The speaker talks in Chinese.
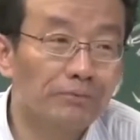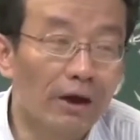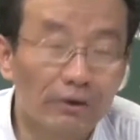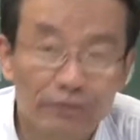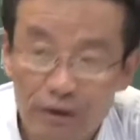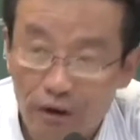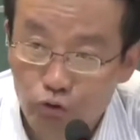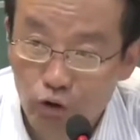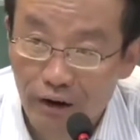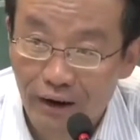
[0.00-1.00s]
他有点搞
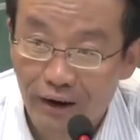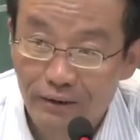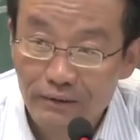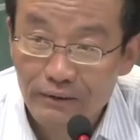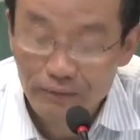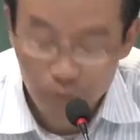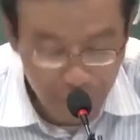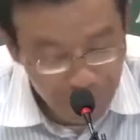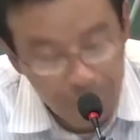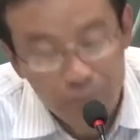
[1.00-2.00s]
错了啊，
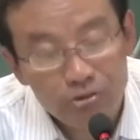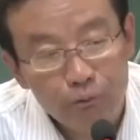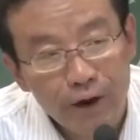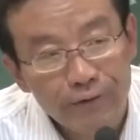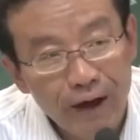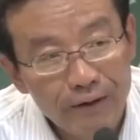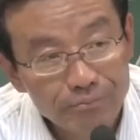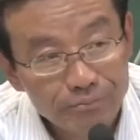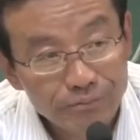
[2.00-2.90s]
我们也不责怪他，